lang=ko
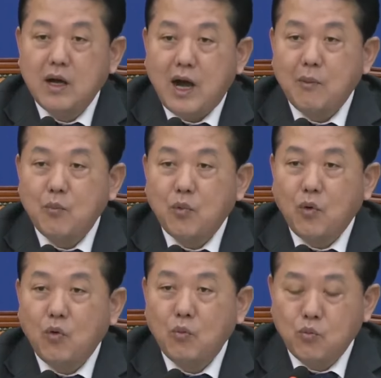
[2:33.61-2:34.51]

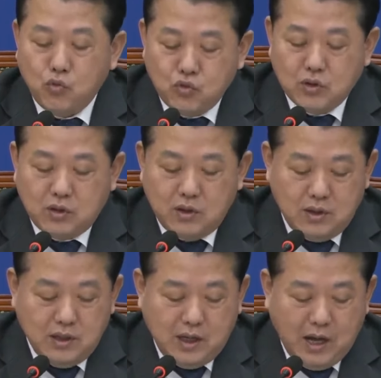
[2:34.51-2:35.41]
안보 무능,
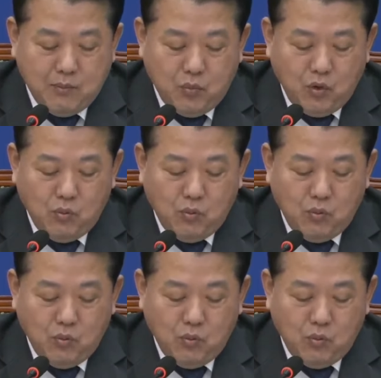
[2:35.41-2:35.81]
안보